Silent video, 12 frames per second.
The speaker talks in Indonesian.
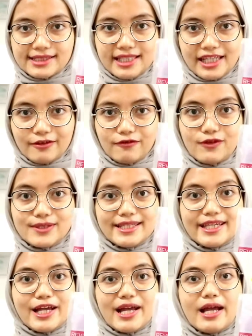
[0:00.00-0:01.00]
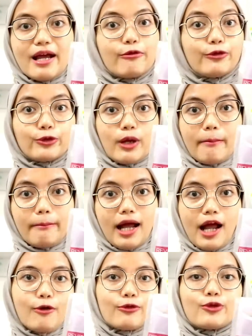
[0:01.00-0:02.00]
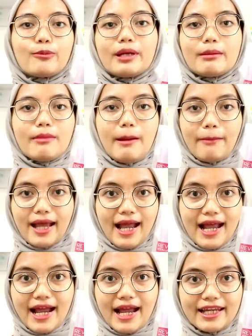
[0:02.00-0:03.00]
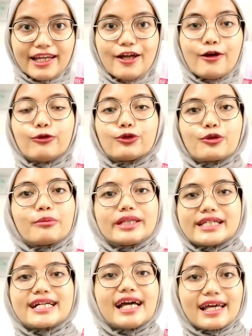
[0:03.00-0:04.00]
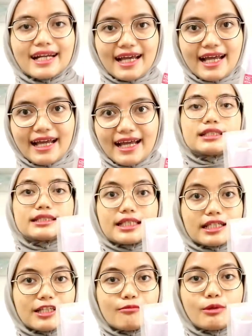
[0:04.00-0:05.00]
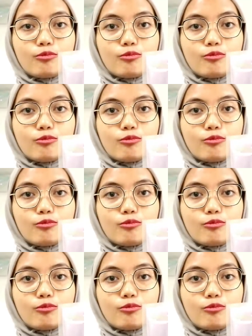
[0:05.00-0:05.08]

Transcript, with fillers: acid. Fungsinya untuk apa? Untuk melembabkan, untuk menyegarkan, serta